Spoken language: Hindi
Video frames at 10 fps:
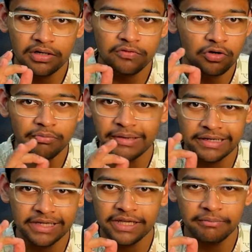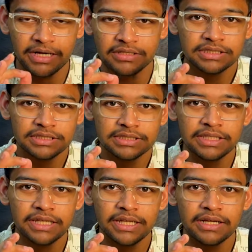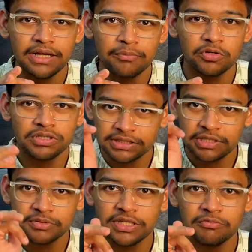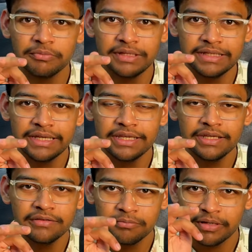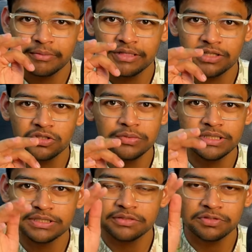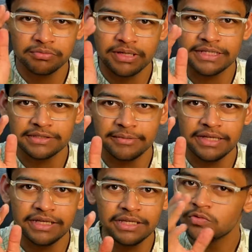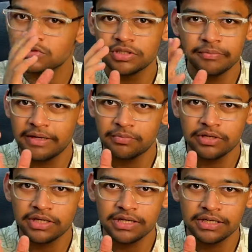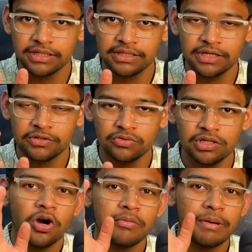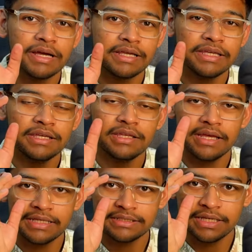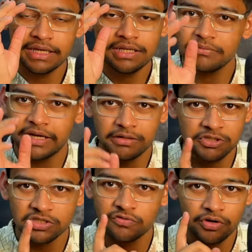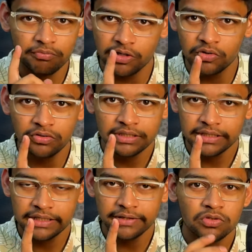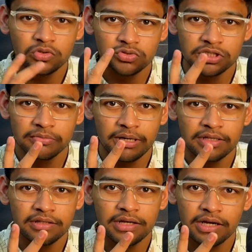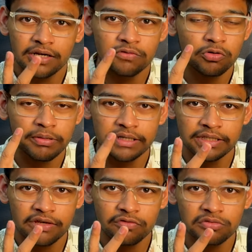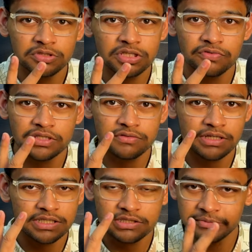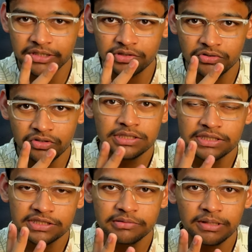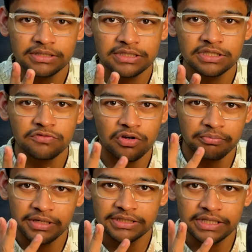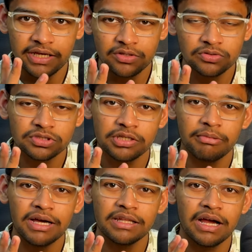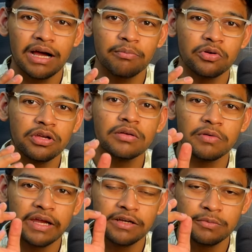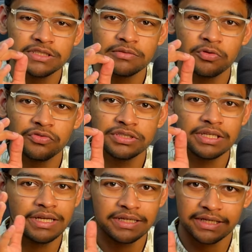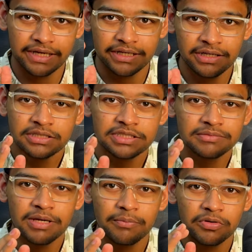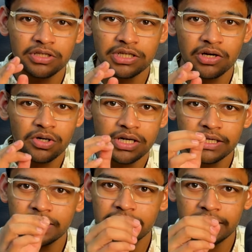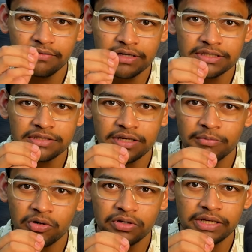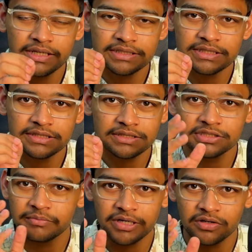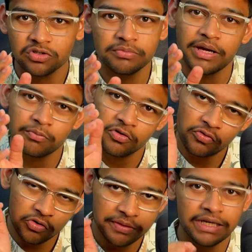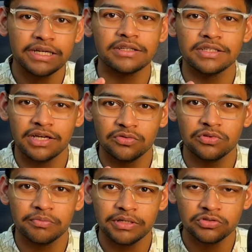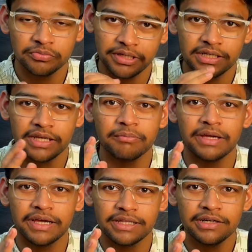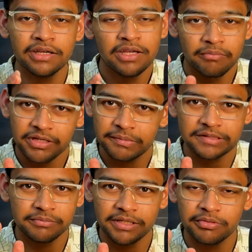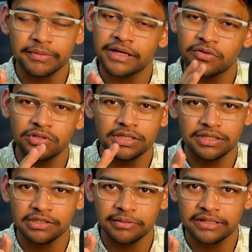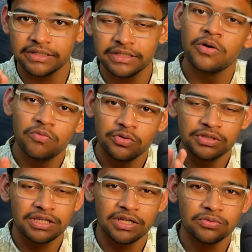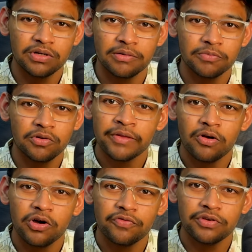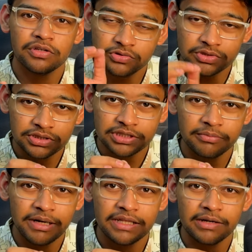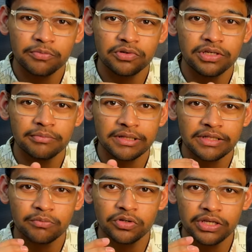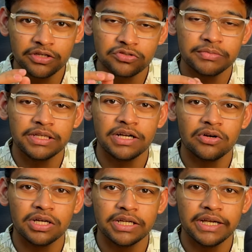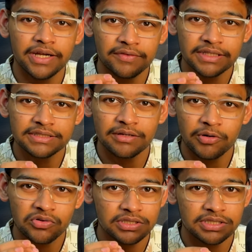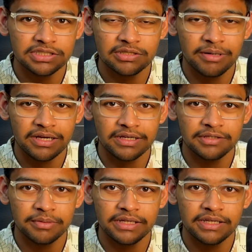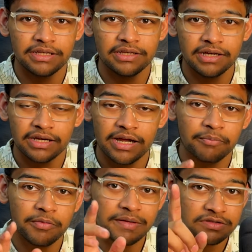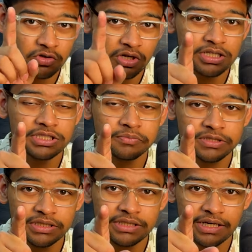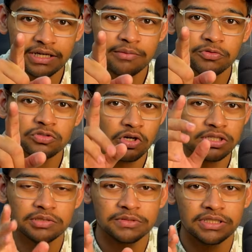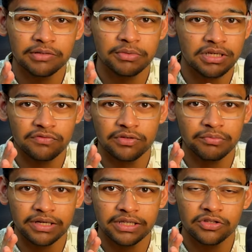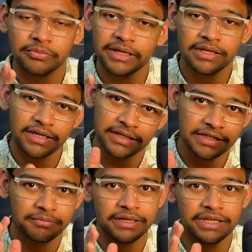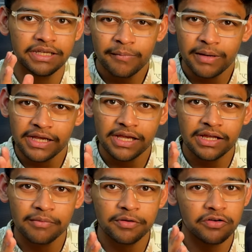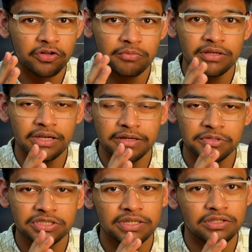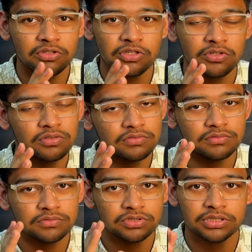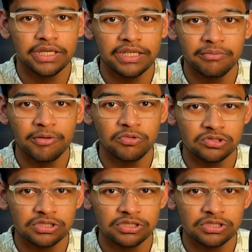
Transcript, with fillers: फॉर्म भरने के बाद जिसकी लिंक आपको डिस्क्रिप्शन में मिल जाएगी मैं बताता हूँ अभी डिस्क्रिप्शन में कैसे मिलेगी वो सब मैं आपको एक एक करके दिखा दूंगा और बाकी ऐसा है एडमिशन फॉर्म भरो ठीक है दूसरी बात अगर वो भर दिया फॉर्म उसकी फीस वगैरह सबमिट करो तीसरी बात जैसी फॉर्म भर जाए उसके बाद आपको एक एडमिशन प्रोविजनल लेटर आएगा जाएगा जिसमें आपको लिखा होगा कि ये एडवांस अमाउंट है ऐसे ऐसे ऐसे जमा कर दो मैं आपको वो भी लेटर दिखा दूंगा अपना जो मेरे टाइम पे आया था मेरे पास मेल पे पड़ा है कोई दिक्कत की बात नहीं है वो दिखा दूंगा आपको और फिर उसके बाद आपको ये मतलब बोलेंगे उसमें लिखा होगा कि एडवांस अमाउंट इतनी जमा करनी पड़ेगी अगर आपके पास स्कॉलरशिप सीट अगर आपको स्कॉलरशिप सीट अपनी कन्फर्म करनी है तो भाई करनी ही पड़ेगी बाकी अगर आपका नॉर्मल एडमिशन है तो देखो उसके लिए मैं बोल